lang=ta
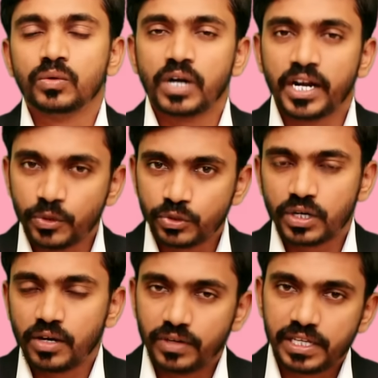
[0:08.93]
ஒரு
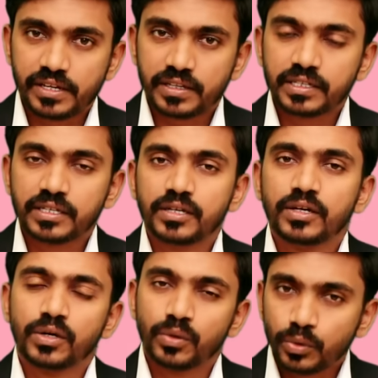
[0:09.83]
அன்யூஷுவலாக வலிக்கிறது
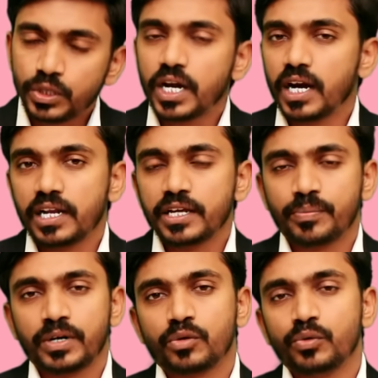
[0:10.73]
குதிகாலில்
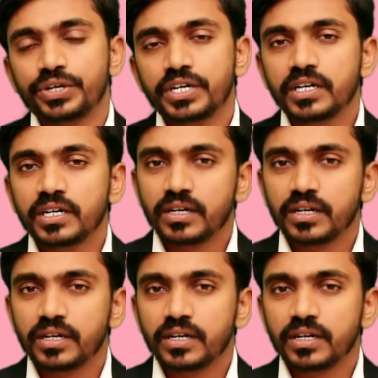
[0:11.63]
ஏற்படக்கூடிய